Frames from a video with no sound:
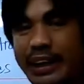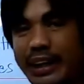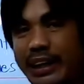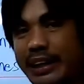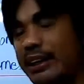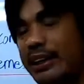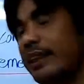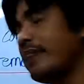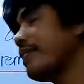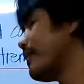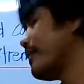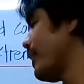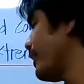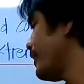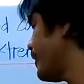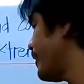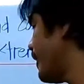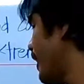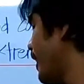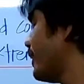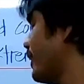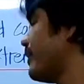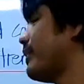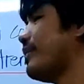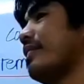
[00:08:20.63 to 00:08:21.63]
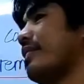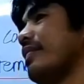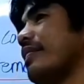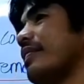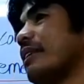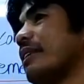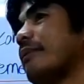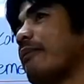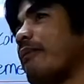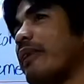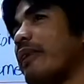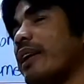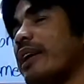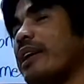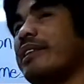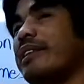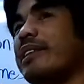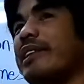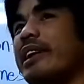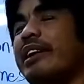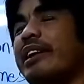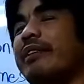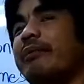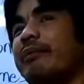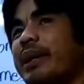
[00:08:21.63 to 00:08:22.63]
heat such as
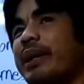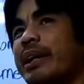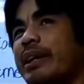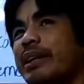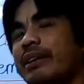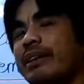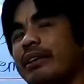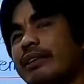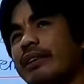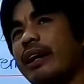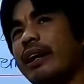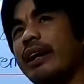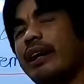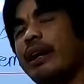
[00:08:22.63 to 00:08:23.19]
skin burn.